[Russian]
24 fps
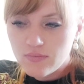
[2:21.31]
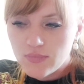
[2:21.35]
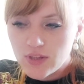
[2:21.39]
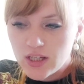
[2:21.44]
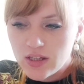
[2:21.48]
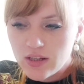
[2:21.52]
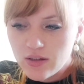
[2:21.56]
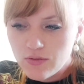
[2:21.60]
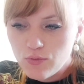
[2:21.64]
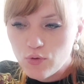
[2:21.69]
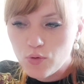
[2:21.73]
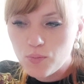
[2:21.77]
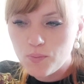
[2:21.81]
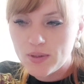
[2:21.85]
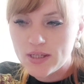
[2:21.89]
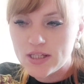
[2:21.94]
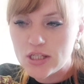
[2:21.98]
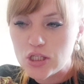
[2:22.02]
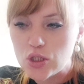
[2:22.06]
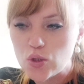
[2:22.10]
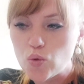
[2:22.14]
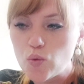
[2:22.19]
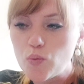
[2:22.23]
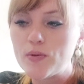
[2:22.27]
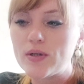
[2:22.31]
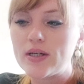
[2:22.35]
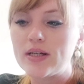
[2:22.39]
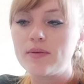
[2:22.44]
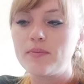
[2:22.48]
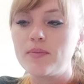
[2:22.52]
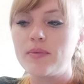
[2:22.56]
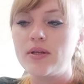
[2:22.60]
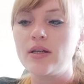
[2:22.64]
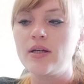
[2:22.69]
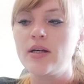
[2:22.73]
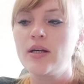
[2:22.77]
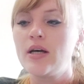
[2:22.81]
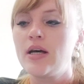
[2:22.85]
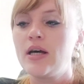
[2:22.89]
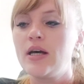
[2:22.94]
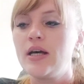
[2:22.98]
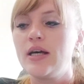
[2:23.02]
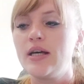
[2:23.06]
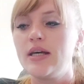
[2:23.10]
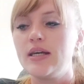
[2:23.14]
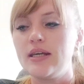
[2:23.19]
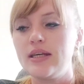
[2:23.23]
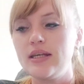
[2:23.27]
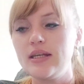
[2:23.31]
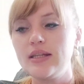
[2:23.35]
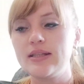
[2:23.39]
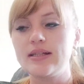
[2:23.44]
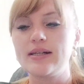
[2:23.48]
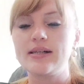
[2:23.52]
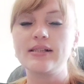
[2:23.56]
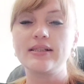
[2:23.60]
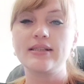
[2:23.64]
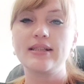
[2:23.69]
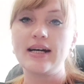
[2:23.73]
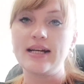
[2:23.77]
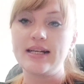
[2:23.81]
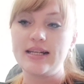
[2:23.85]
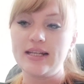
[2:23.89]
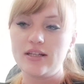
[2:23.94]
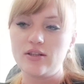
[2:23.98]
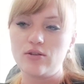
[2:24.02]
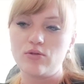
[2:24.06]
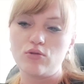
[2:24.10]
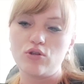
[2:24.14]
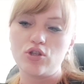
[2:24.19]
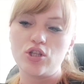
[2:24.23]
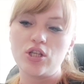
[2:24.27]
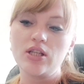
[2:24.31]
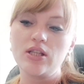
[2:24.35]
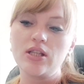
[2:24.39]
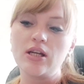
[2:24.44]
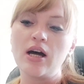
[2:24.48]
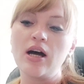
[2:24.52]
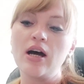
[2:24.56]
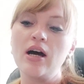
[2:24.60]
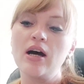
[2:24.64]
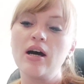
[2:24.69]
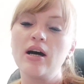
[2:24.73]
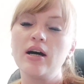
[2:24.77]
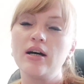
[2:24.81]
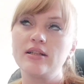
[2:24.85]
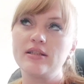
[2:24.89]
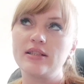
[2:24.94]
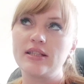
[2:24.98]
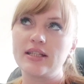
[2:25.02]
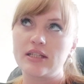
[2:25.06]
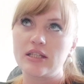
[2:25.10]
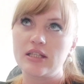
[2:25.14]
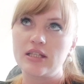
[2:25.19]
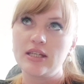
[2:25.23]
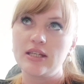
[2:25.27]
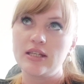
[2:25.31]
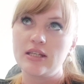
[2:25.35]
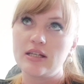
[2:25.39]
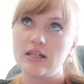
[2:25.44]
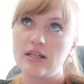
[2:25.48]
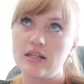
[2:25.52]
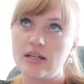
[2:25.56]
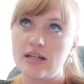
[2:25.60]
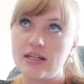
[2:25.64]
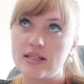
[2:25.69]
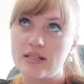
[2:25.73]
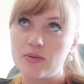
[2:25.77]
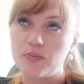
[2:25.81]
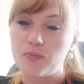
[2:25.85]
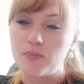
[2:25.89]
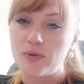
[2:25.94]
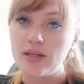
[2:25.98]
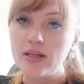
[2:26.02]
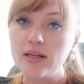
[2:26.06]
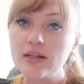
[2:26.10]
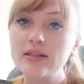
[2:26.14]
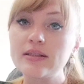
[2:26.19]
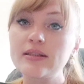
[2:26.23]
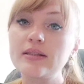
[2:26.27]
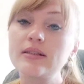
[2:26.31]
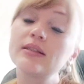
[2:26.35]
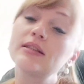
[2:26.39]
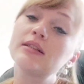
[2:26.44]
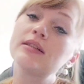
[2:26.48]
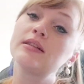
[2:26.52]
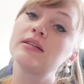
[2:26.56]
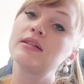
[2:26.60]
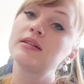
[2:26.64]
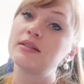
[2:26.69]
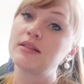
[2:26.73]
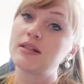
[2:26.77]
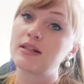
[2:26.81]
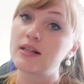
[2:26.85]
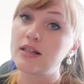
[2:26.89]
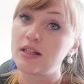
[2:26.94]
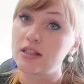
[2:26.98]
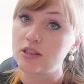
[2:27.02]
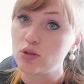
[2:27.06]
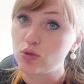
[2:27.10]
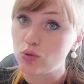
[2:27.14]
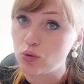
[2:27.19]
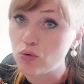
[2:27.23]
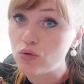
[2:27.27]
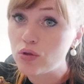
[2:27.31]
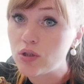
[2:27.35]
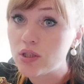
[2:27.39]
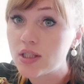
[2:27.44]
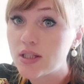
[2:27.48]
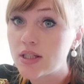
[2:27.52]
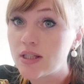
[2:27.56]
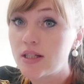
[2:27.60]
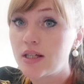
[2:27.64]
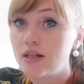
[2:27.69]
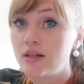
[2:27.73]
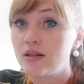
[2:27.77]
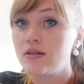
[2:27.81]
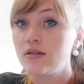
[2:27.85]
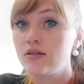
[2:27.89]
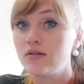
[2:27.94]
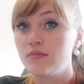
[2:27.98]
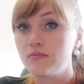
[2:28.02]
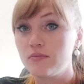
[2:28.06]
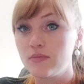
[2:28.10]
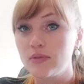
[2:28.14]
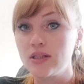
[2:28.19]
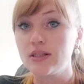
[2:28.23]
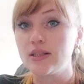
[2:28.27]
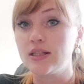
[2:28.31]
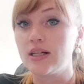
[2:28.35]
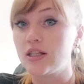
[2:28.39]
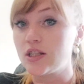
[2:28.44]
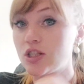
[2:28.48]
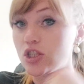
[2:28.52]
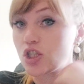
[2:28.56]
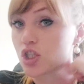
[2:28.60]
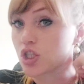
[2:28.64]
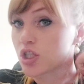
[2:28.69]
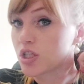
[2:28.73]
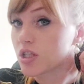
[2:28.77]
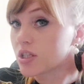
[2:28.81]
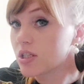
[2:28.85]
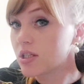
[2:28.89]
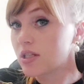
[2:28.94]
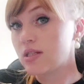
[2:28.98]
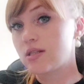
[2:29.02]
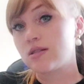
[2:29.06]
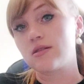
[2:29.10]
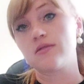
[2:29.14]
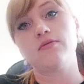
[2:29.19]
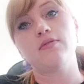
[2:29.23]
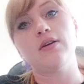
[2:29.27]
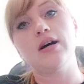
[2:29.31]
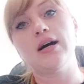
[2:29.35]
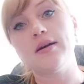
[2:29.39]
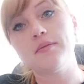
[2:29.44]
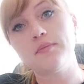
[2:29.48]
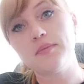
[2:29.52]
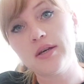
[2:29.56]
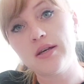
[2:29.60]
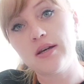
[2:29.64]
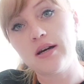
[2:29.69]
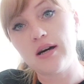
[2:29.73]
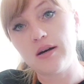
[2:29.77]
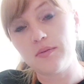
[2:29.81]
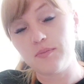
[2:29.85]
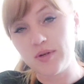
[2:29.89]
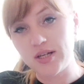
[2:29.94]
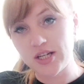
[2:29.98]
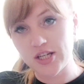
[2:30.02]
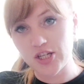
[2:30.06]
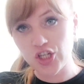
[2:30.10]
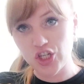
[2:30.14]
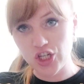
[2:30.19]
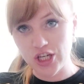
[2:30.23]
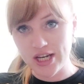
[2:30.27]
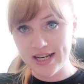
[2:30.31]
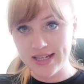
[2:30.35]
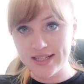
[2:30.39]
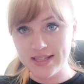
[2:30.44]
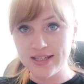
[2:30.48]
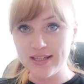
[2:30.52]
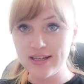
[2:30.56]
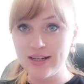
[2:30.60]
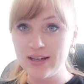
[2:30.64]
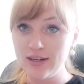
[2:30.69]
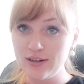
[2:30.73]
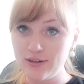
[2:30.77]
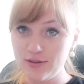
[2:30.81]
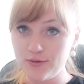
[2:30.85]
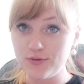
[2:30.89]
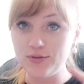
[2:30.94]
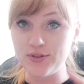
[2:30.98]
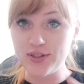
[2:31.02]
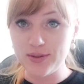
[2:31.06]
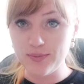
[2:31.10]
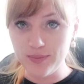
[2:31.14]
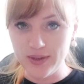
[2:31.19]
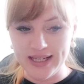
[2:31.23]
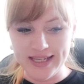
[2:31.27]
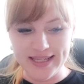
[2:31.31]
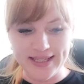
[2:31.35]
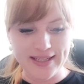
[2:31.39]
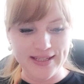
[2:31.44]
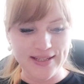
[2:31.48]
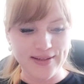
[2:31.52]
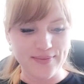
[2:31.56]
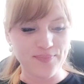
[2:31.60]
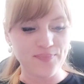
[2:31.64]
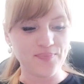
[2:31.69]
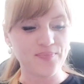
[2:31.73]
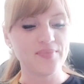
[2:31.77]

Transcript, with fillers: его поступками и так далее. То есть это такие аспекты, на которые мы должны с вами обращать внимание.